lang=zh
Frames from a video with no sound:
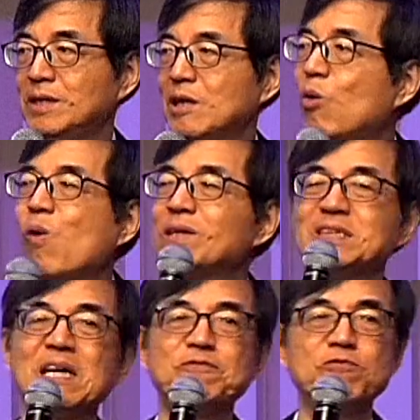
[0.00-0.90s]
他忘记
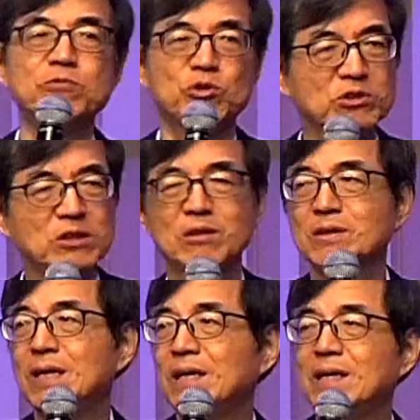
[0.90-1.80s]
他父母从小
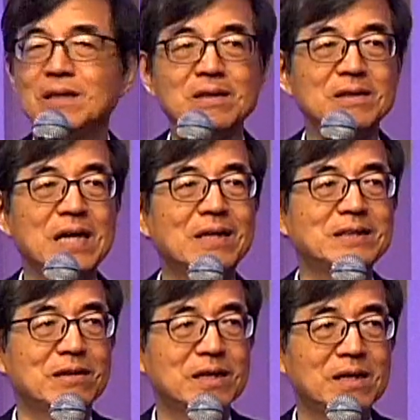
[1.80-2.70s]
带他
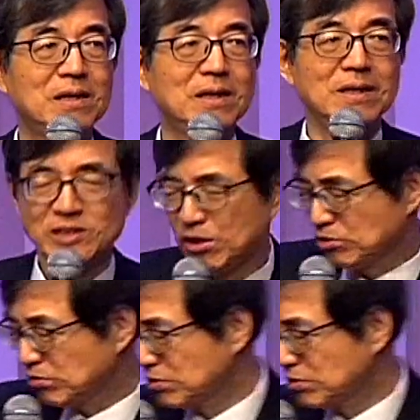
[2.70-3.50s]
长大，小时候